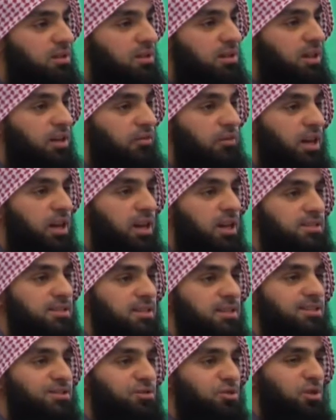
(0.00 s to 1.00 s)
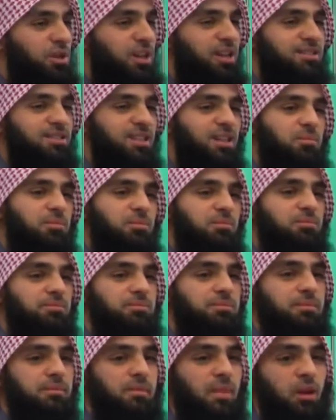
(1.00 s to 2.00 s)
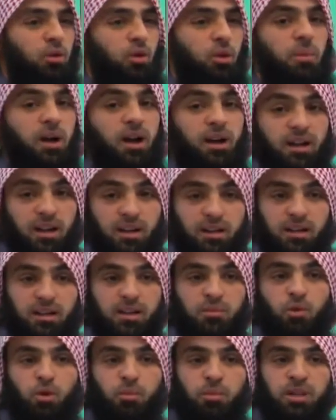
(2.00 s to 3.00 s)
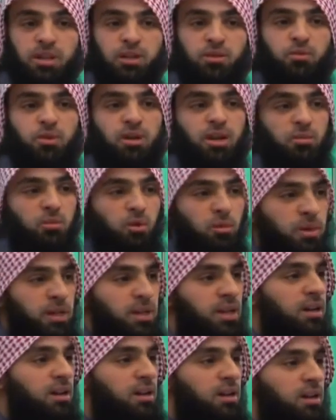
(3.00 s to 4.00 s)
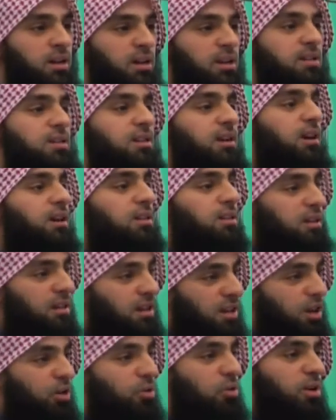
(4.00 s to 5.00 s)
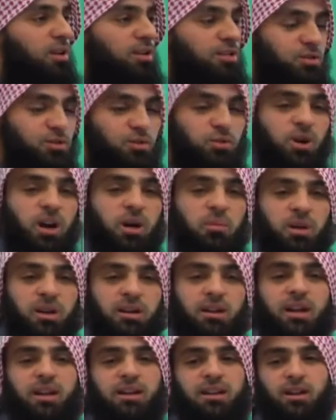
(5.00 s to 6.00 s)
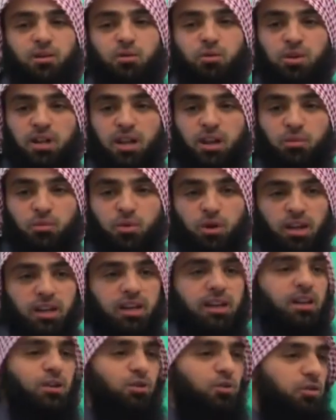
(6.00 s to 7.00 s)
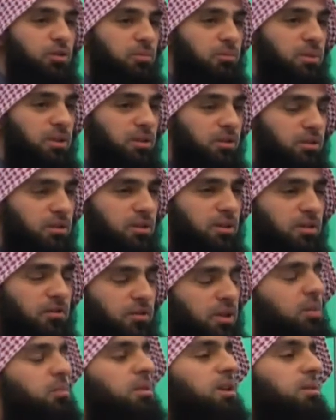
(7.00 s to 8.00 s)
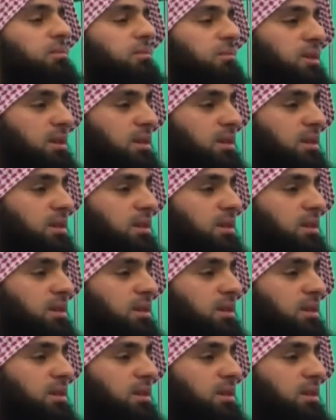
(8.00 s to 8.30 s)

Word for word: Ja, wie Allah sagt in Surah Al-Ahzab, وما كان لمؤمن ولا مؤمنة إذا قضى الله ورسوله أمرا أن يكون لهم الخيرة في, في أمرهم.